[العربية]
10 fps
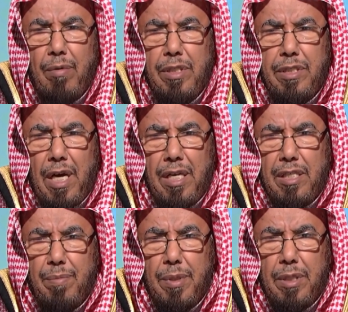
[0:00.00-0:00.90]

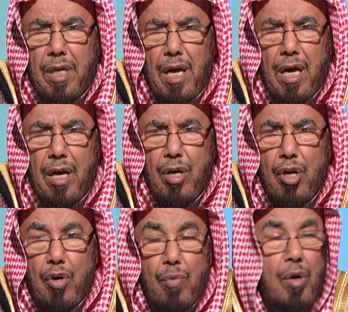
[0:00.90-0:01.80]
ويستأنس بالطاعة
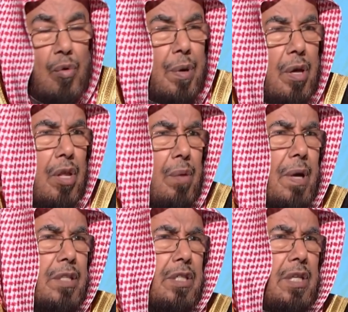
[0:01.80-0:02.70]
ويبغض
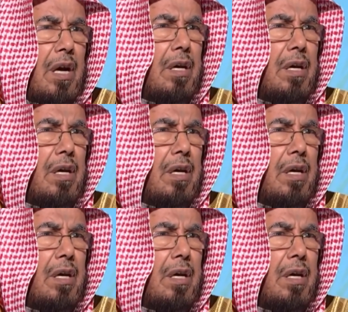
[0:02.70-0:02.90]
المعصية